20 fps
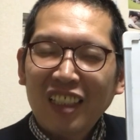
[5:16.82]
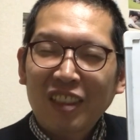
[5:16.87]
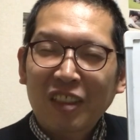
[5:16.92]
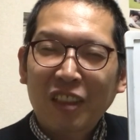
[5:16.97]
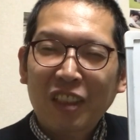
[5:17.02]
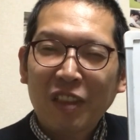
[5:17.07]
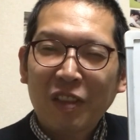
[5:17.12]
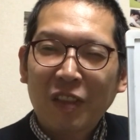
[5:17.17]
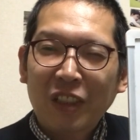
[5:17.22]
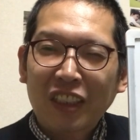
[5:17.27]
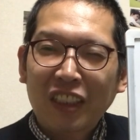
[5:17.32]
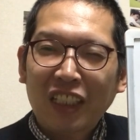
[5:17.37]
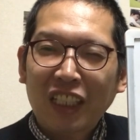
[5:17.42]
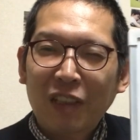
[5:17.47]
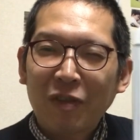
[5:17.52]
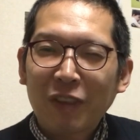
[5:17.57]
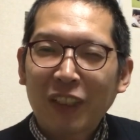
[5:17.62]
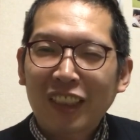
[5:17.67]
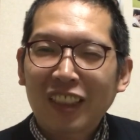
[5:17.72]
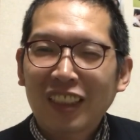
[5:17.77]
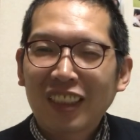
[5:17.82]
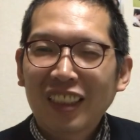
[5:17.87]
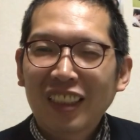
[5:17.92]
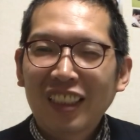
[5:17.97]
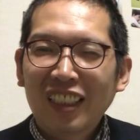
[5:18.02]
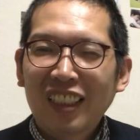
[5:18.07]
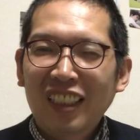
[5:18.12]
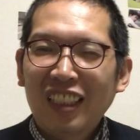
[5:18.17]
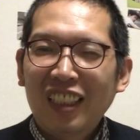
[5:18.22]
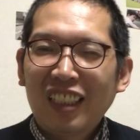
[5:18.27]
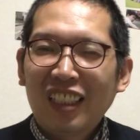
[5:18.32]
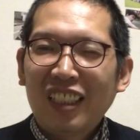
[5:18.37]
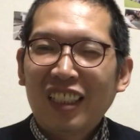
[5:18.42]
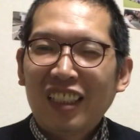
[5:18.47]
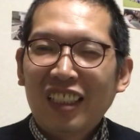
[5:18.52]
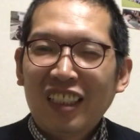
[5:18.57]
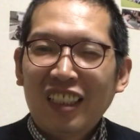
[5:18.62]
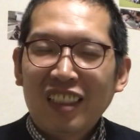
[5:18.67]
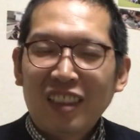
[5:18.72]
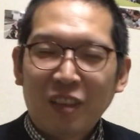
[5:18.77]
それで終わっていきます
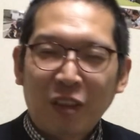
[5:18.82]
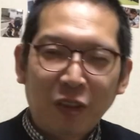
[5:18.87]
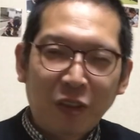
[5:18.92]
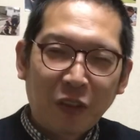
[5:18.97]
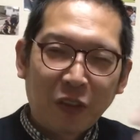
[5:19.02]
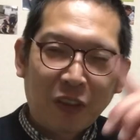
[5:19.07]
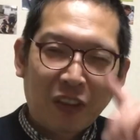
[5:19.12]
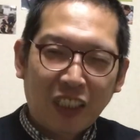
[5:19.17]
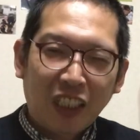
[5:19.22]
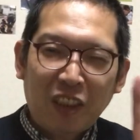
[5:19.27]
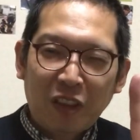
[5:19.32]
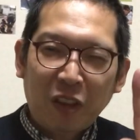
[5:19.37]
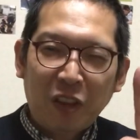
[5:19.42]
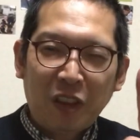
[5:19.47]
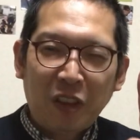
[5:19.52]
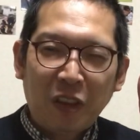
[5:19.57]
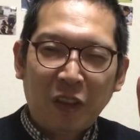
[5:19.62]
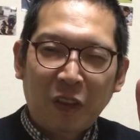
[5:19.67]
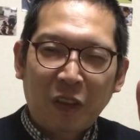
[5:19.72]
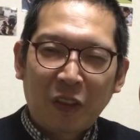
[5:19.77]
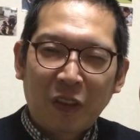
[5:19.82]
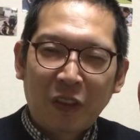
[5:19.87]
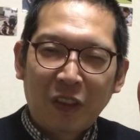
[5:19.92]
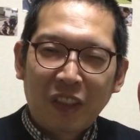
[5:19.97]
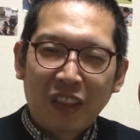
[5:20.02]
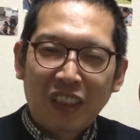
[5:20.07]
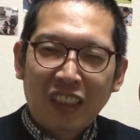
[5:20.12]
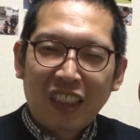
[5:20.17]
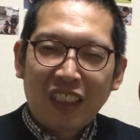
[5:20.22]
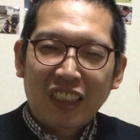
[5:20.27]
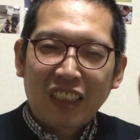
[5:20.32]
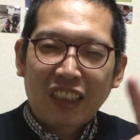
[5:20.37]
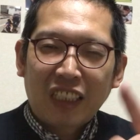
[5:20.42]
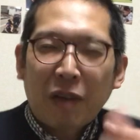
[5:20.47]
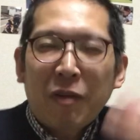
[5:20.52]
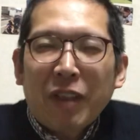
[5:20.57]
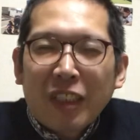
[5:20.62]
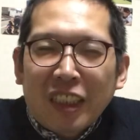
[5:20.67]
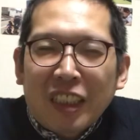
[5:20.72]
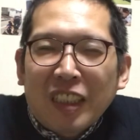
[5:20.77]
どんどん成長しよう
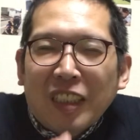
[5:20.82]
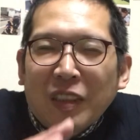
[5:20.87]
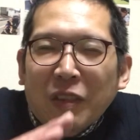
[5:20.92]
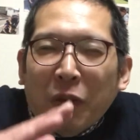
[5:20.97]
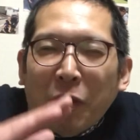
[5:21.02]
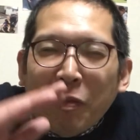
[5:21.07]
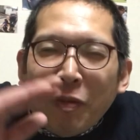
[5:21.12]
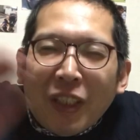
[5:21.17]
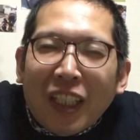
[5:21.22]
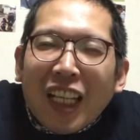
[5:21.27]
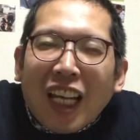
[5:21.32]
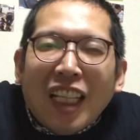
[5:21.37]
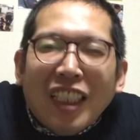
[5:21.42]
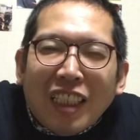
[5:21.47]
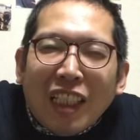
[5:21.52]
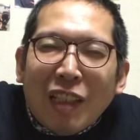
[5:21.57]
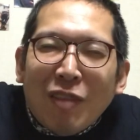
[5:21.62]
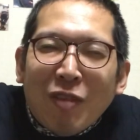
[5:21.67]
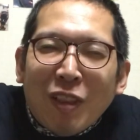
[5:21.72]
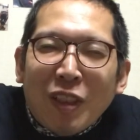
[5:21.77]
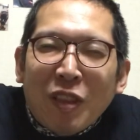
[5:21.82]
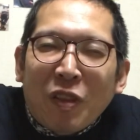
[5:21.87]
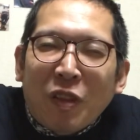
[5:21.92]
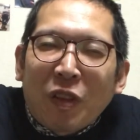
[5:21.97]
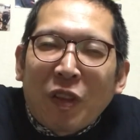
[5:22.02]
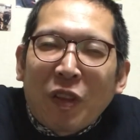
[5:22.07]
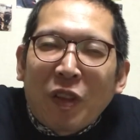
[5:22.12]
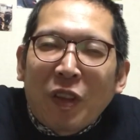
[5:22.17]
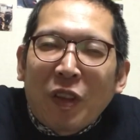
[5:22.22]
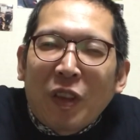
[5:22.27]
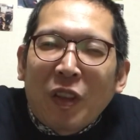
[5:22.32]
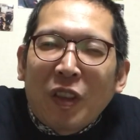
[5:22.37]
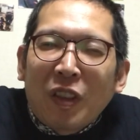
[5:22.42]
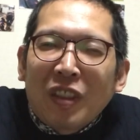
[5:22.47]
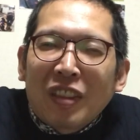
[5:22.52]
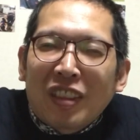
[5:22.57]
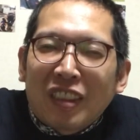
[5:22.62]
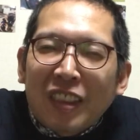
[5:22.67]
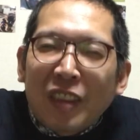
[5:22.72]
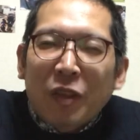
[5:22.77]
魂を磨いていきましょう
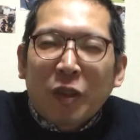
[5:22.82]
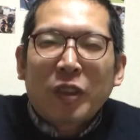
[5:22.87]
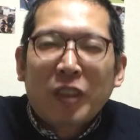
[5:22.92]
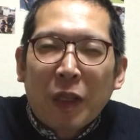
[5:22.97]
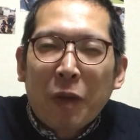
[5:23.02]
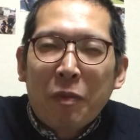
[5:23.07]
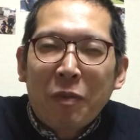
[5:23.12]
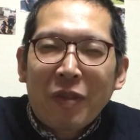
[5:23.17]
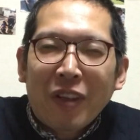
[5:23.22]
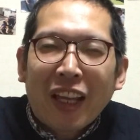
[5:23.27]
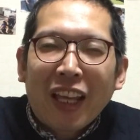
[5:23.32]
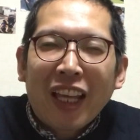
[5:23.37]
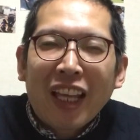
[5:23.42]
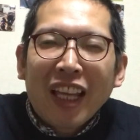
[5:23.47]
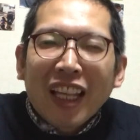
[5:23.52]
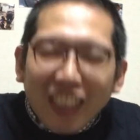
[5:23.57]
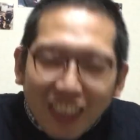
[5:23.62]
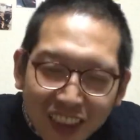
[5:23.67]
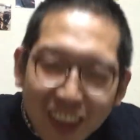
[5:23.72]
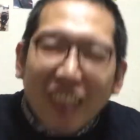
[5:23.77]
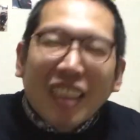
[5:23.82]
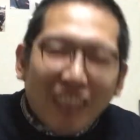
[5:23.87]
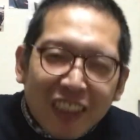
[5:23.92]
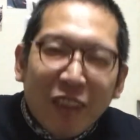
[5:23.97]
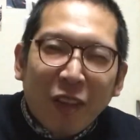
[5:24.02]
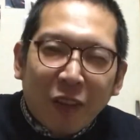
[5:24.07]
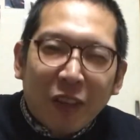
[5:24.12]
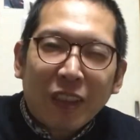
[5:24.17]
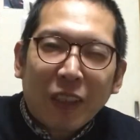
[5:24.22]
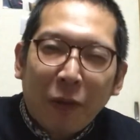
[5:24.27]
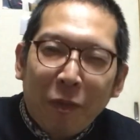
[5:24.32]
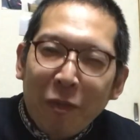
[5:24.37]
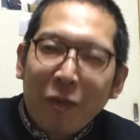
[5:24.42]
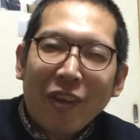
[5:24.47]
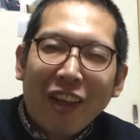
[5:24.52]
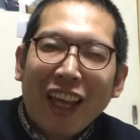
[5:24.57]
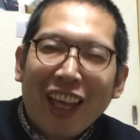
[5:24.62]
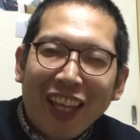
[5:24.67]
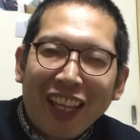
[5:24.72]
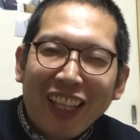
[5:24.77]
次のステップへ次の
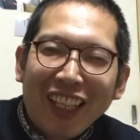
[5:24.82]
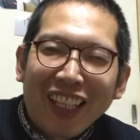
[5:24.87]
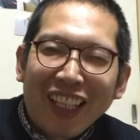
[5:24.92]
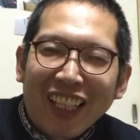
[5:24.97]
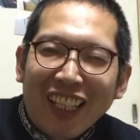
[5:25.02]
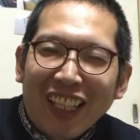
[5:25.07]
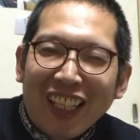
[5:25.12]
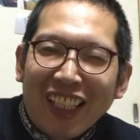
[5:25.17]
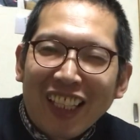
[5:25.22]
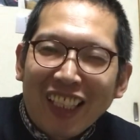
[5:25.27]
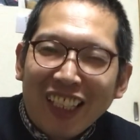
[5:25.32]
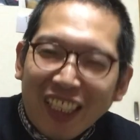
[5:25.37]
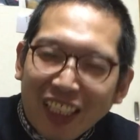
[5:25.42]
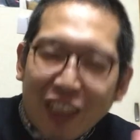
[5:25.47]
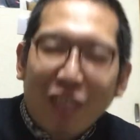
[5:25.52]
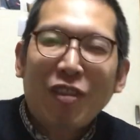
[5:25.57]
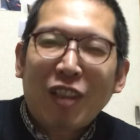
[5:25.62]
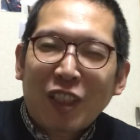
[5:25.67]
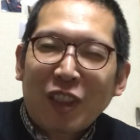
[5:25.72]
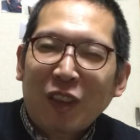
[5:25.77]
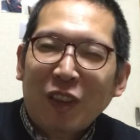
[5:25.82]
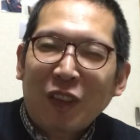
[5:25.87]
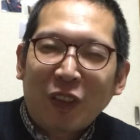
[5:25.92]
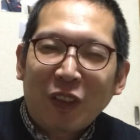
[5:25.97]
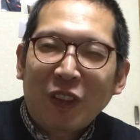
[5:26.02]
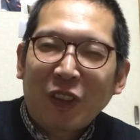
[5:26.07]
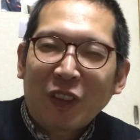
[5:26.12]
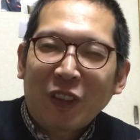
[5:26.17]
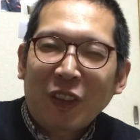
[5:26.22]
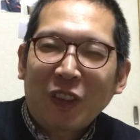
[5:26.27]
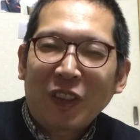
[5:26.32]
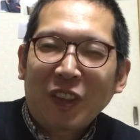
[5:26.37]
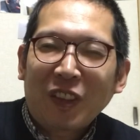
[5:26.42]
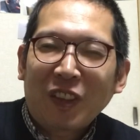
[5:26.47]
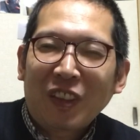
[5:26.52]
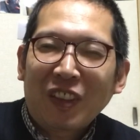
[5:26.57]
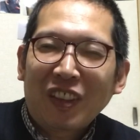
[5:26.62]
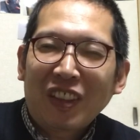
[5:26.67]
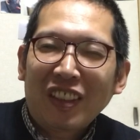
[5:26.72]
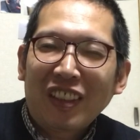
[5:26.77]
ステップへ行きましょうどんどんどんどん